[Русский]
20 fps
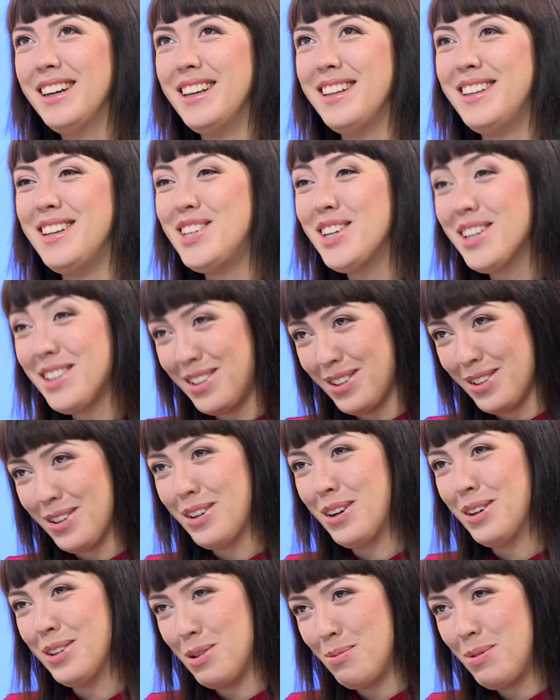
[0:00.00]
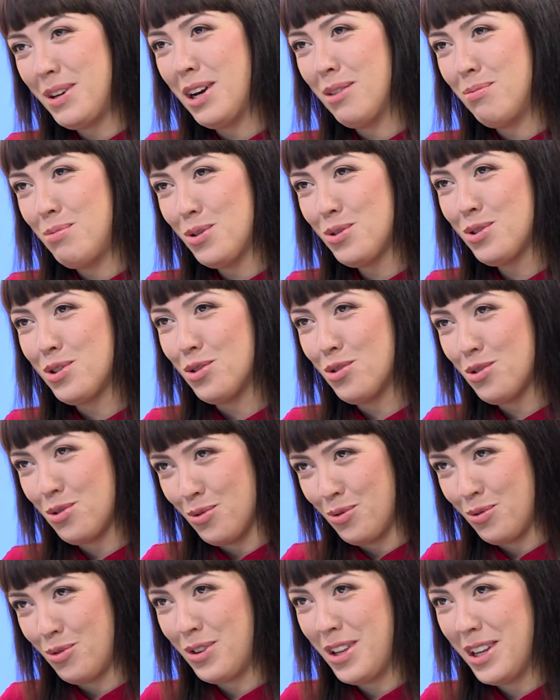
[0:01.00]
сейчас, а, забегая вперед, скажу,
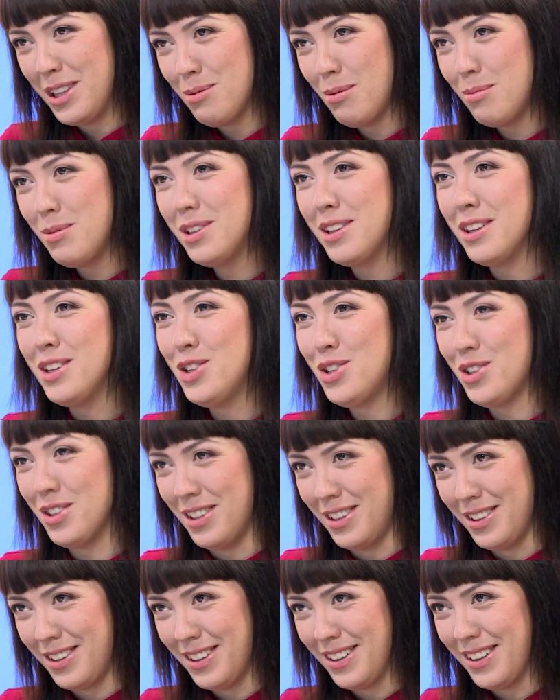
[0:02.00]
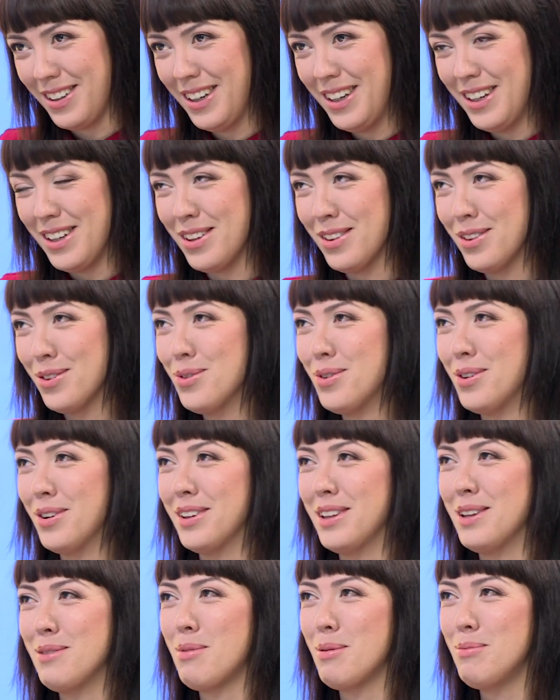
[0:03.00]
что в данный момент они женаты. Но
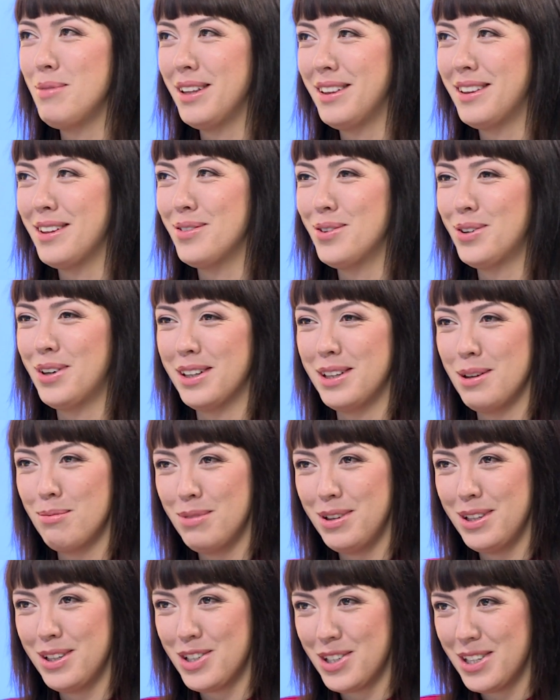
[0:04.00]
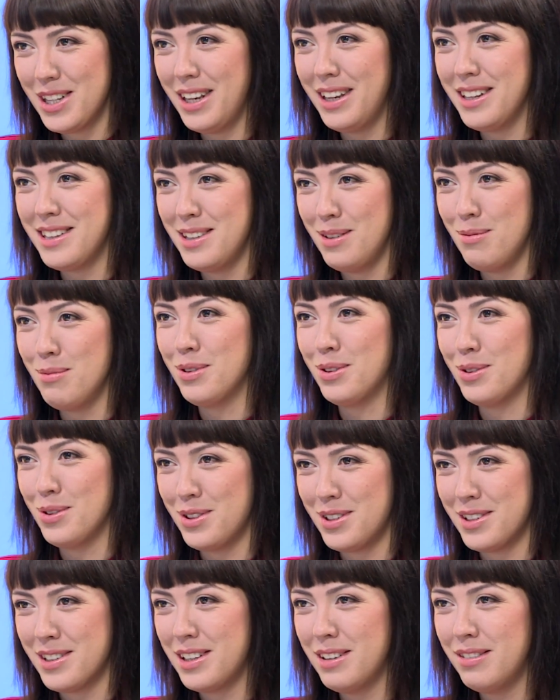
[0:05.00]
на момент того, когда мы начинали с ними то
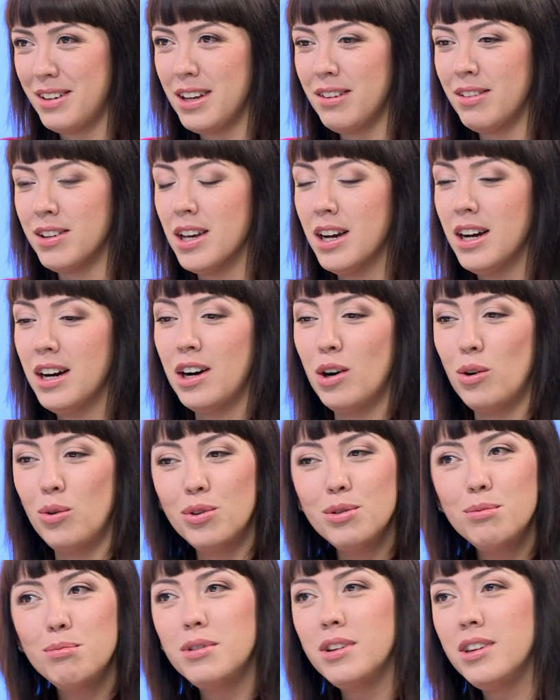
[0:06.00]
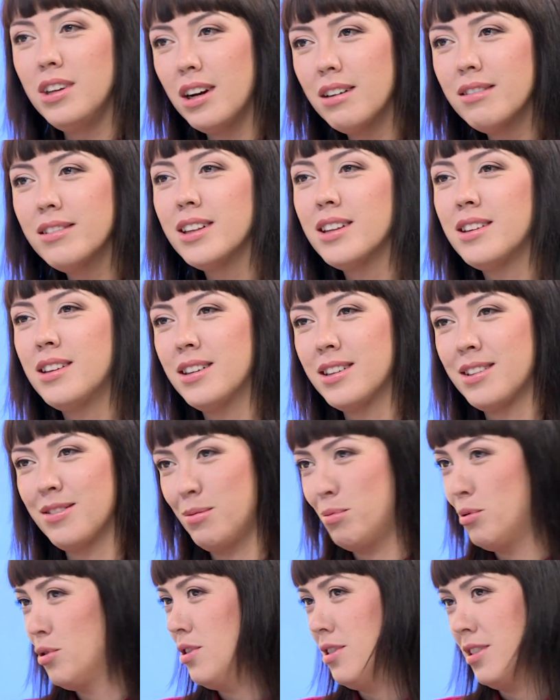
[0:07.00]
есть, разговаривать, он был явно за
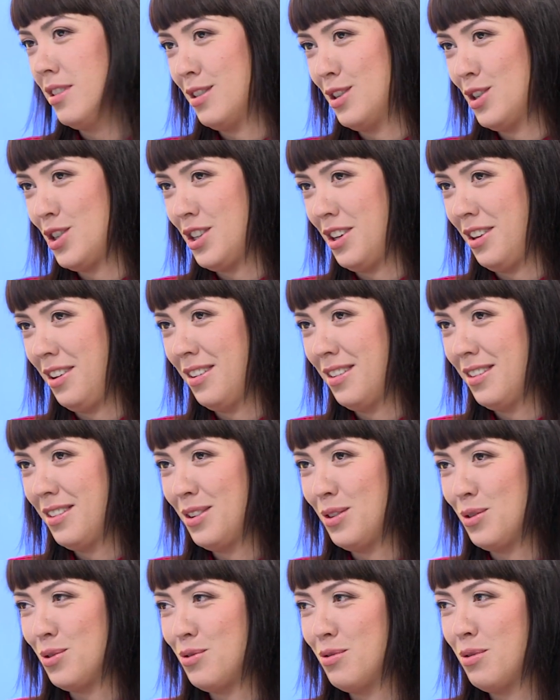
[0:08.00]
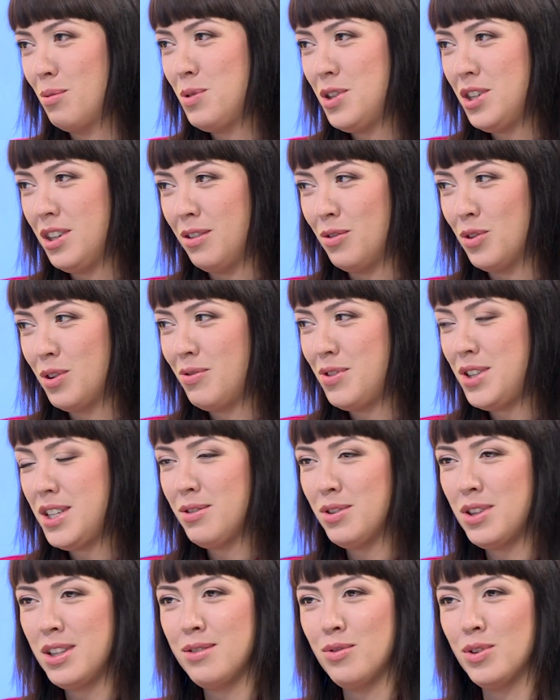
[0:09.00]
свободные отношения. То есть вообще вот
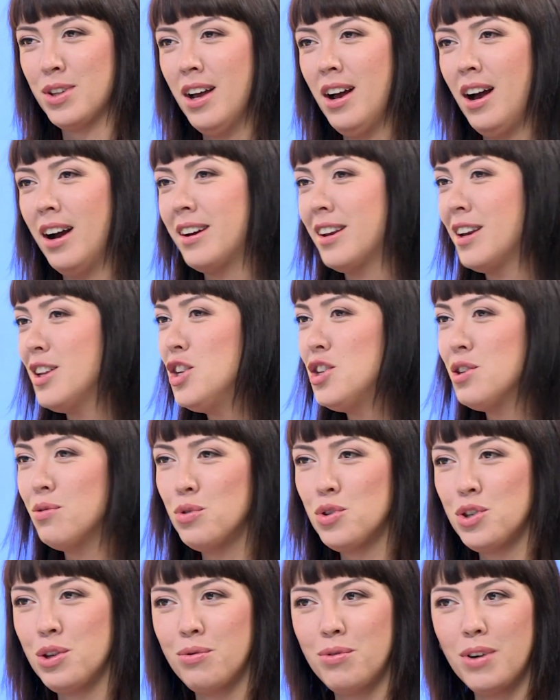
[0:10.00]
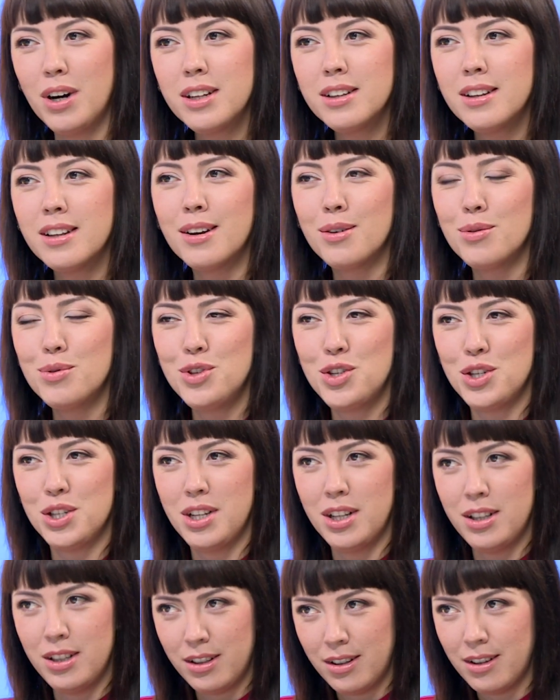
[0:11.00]
все вот эти вот ограничивающие факторы, он
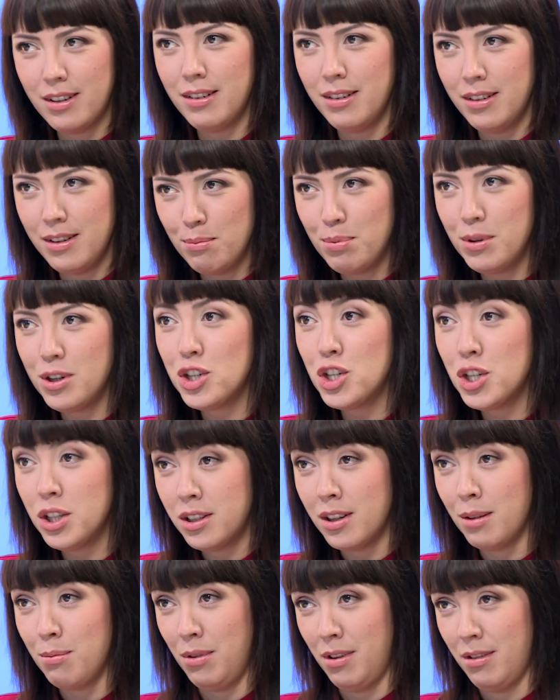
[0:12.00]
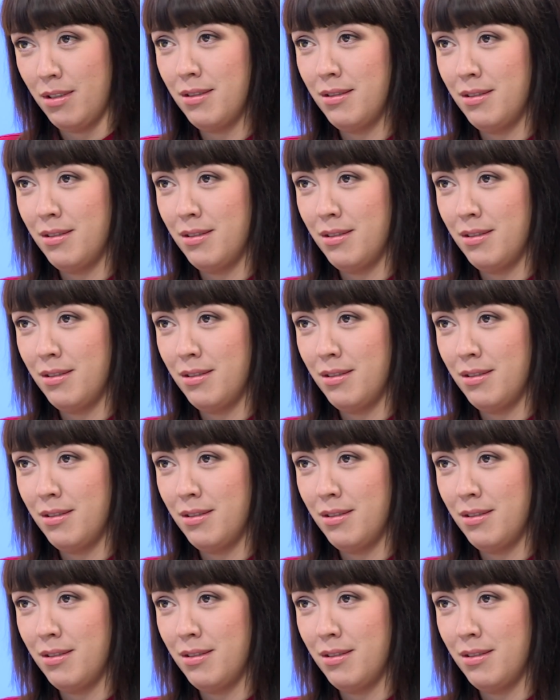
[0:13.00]
считал их пережитками